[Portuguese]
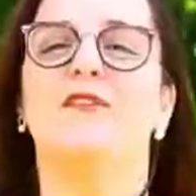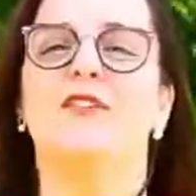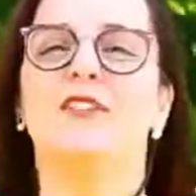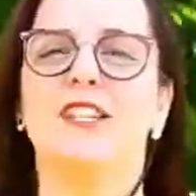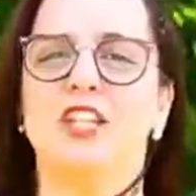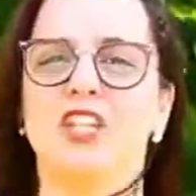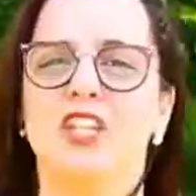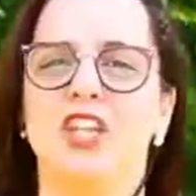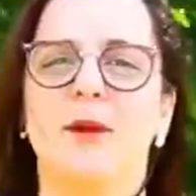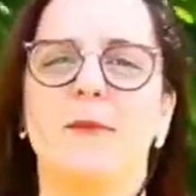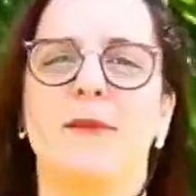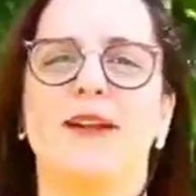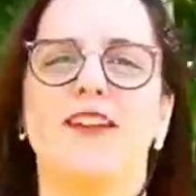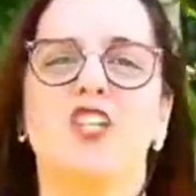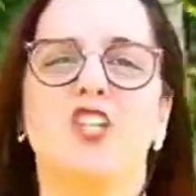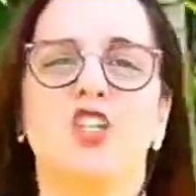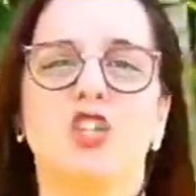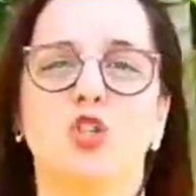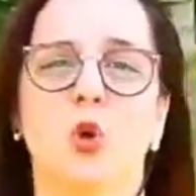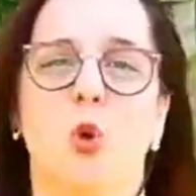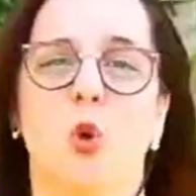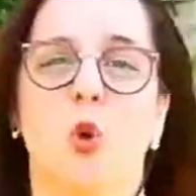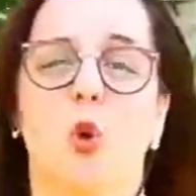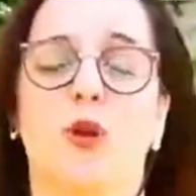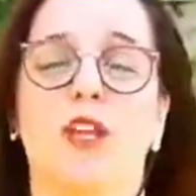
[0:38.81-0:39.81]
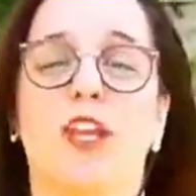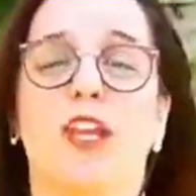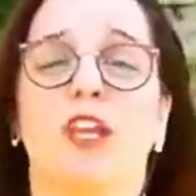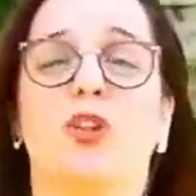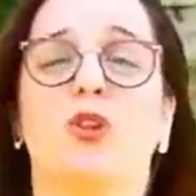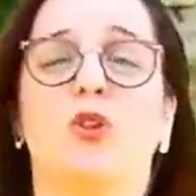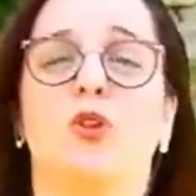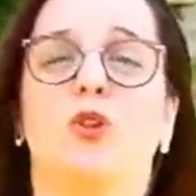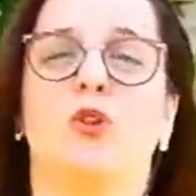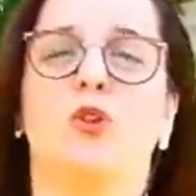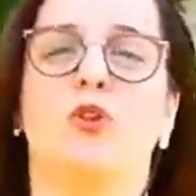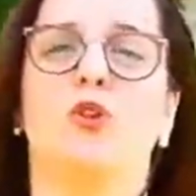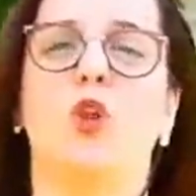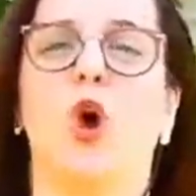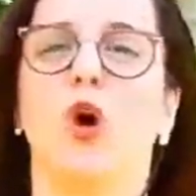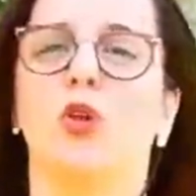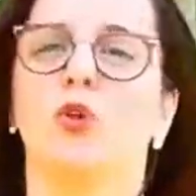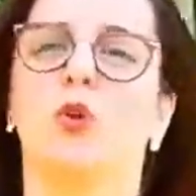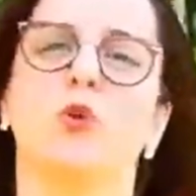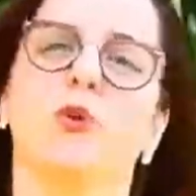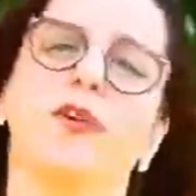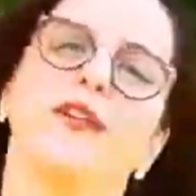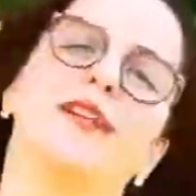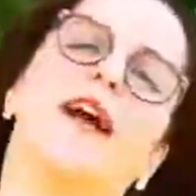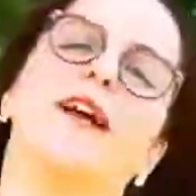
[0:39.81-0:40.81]
E você já imaginou imaginou que
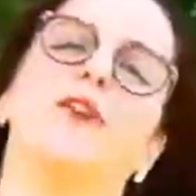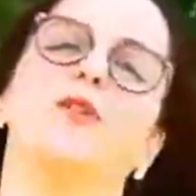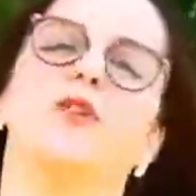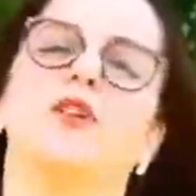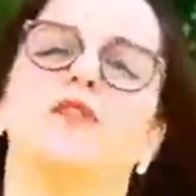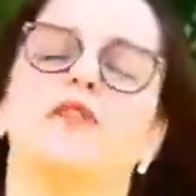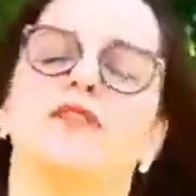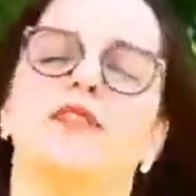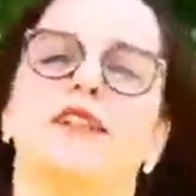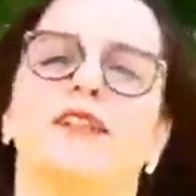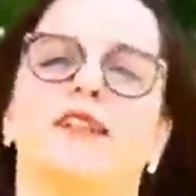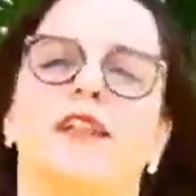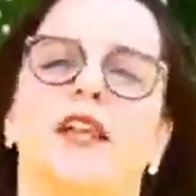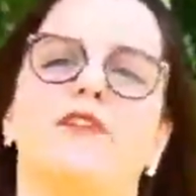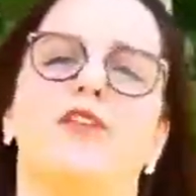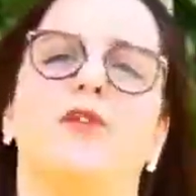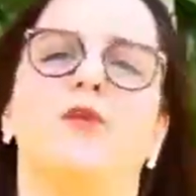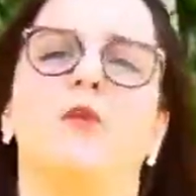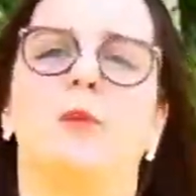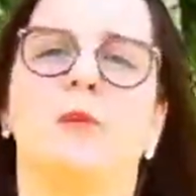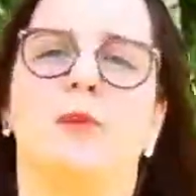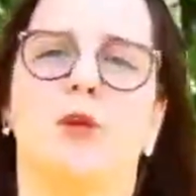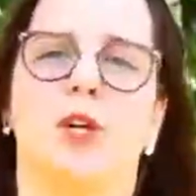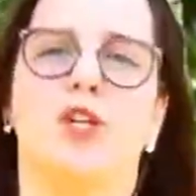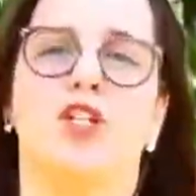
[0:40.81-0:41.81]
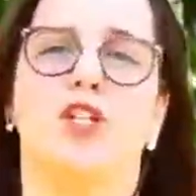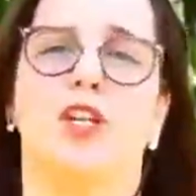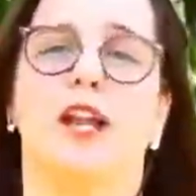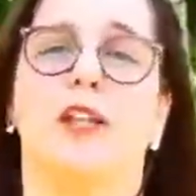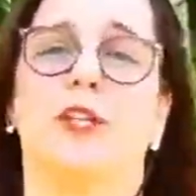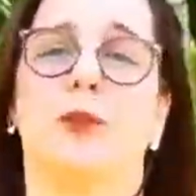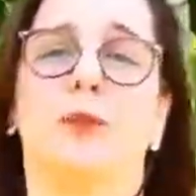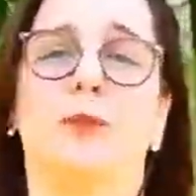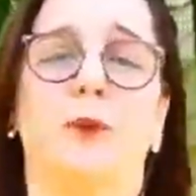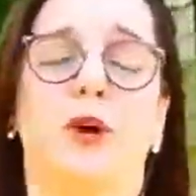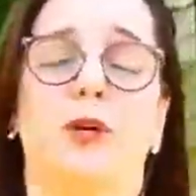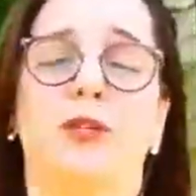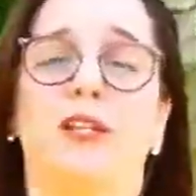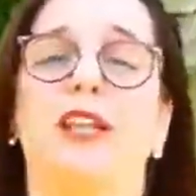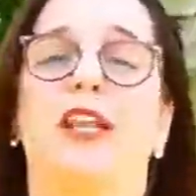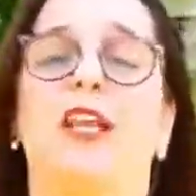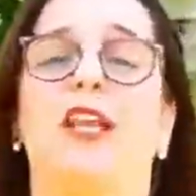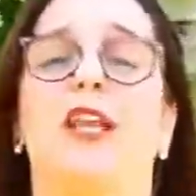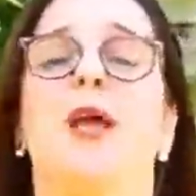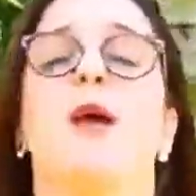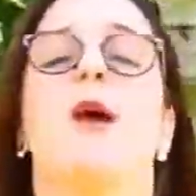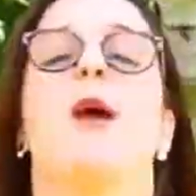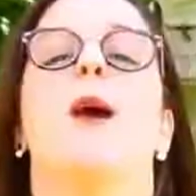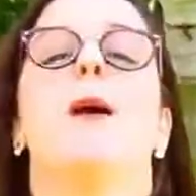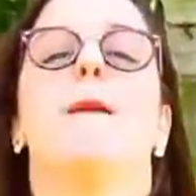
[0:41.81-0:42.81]
todo o cuidado que você teve com o projeto pode
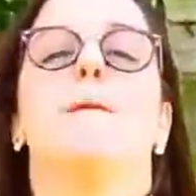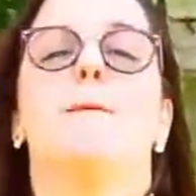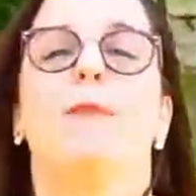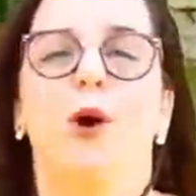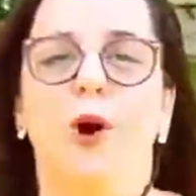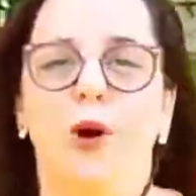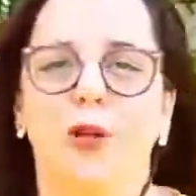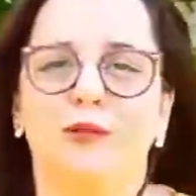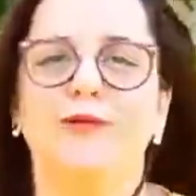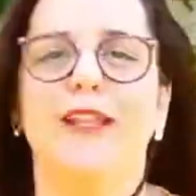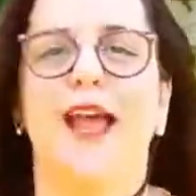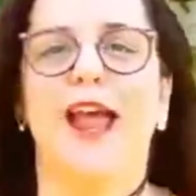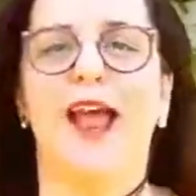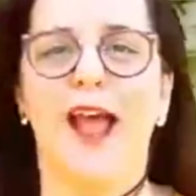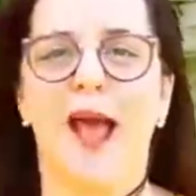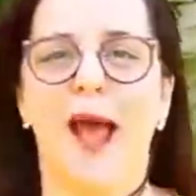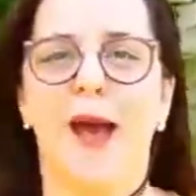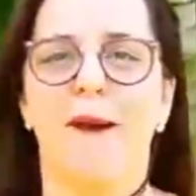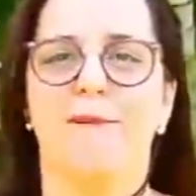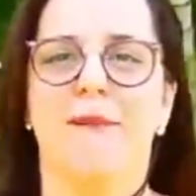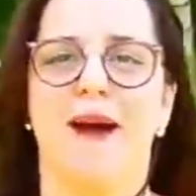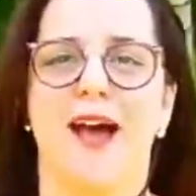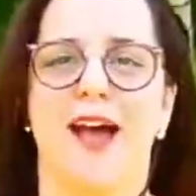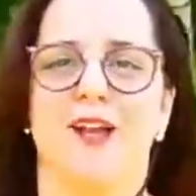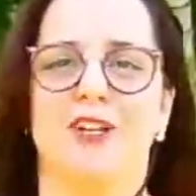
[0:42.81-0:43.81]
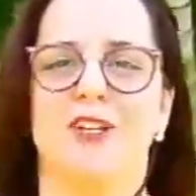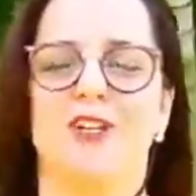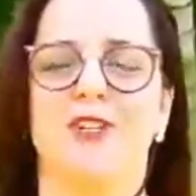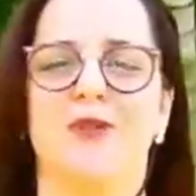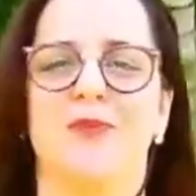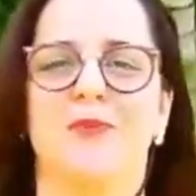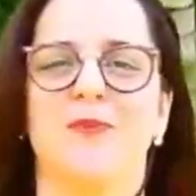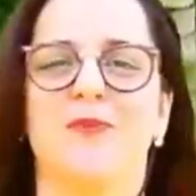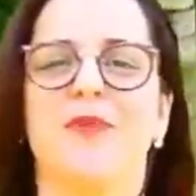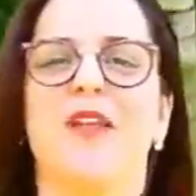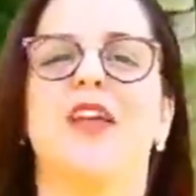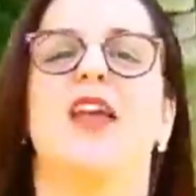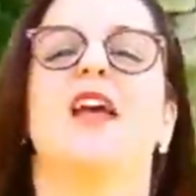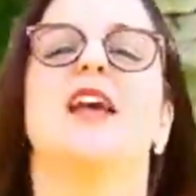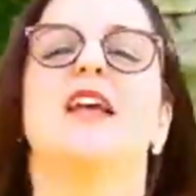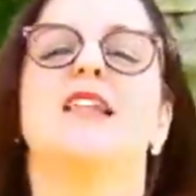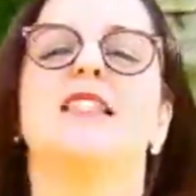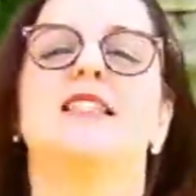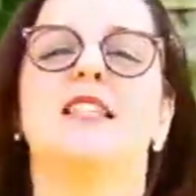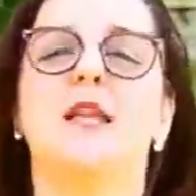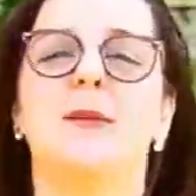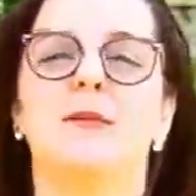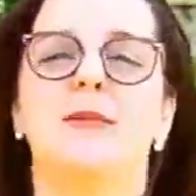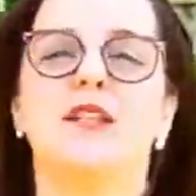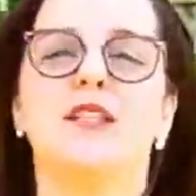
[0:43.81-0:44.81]
ir por terra abaixo,
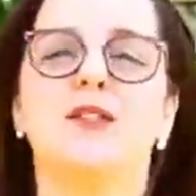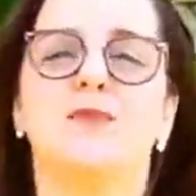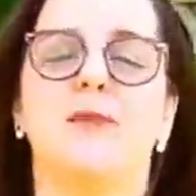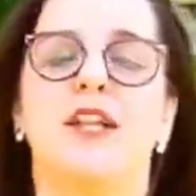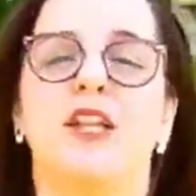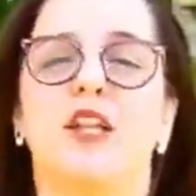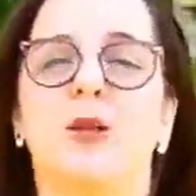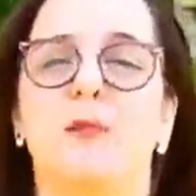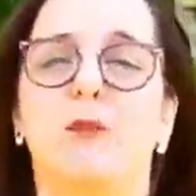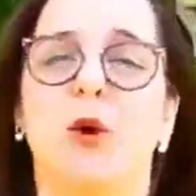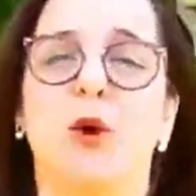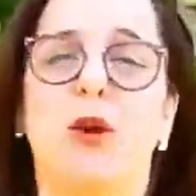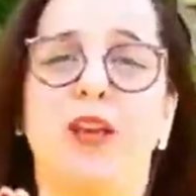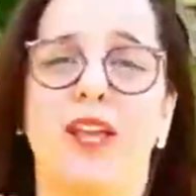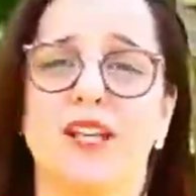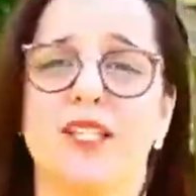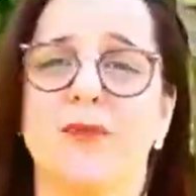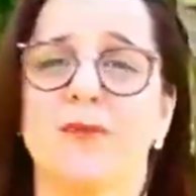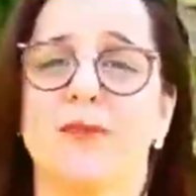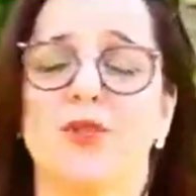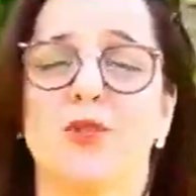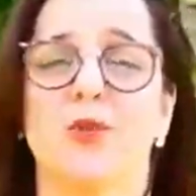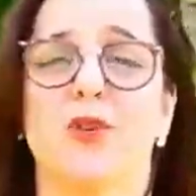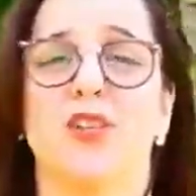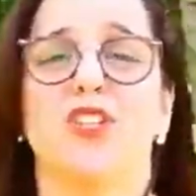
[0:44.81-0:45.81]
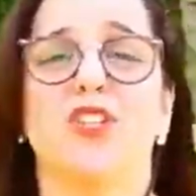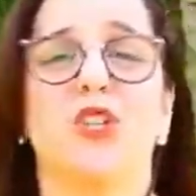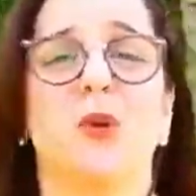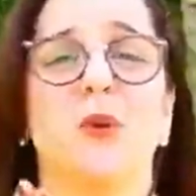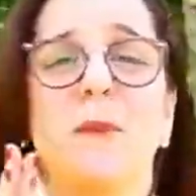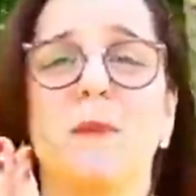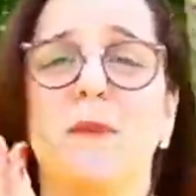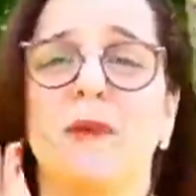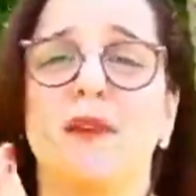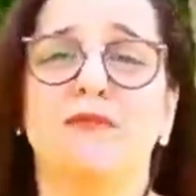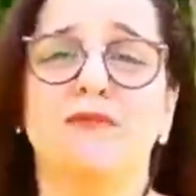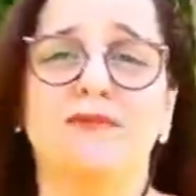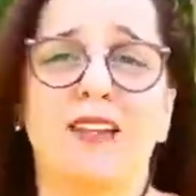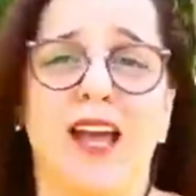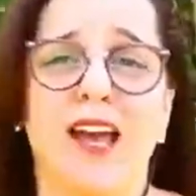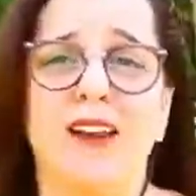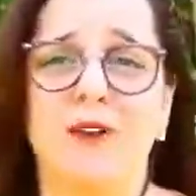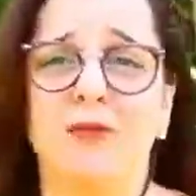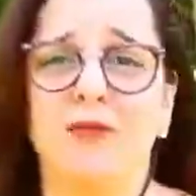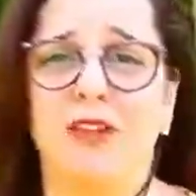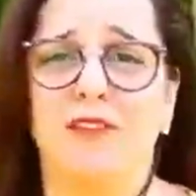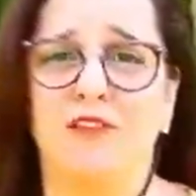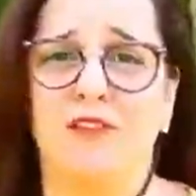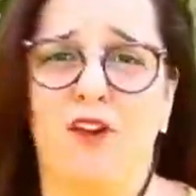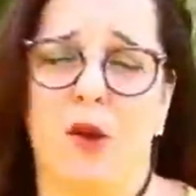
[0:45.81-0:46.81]
simplesmente porque as pessoas não
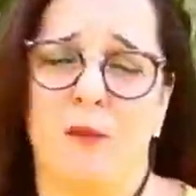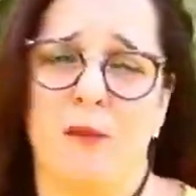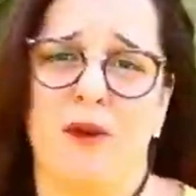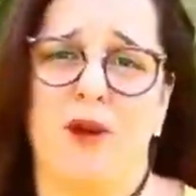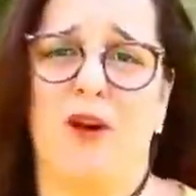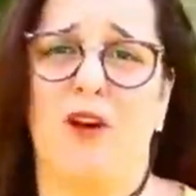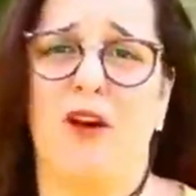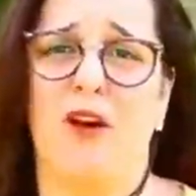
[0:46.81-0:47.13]
implantaram da forma